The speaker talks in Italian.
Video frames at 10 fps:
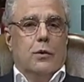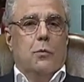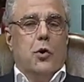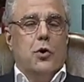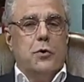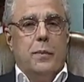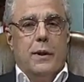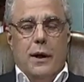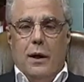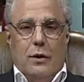Il mio
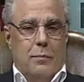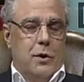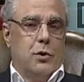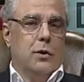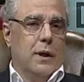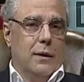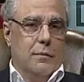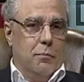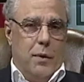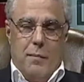ospite è una persona
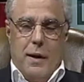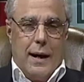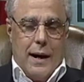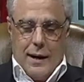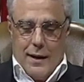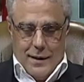per me cara